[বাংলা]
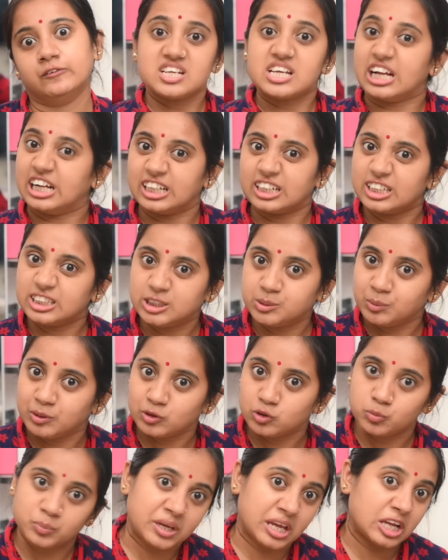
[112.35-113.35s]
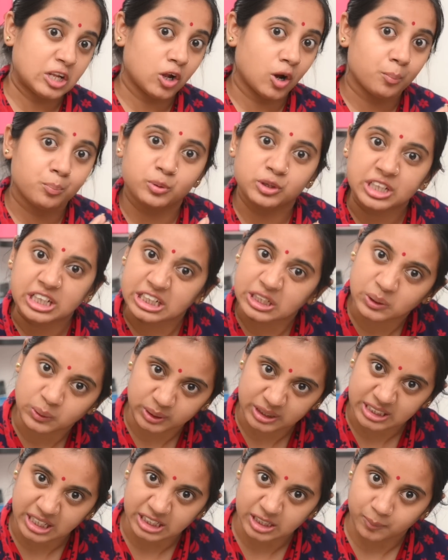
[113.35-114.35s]
সারাটা জীবন তুমি এই লম্পটগিরি
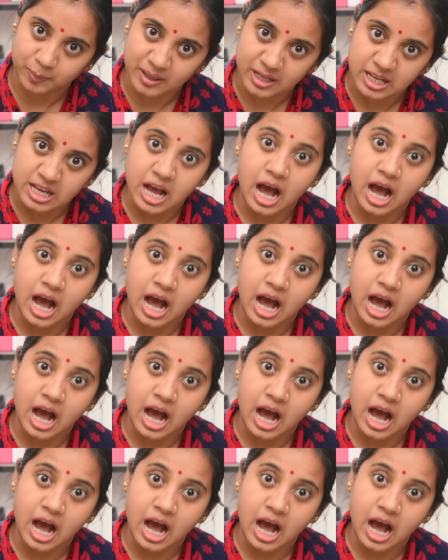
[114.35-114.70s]
করেই কাটাবে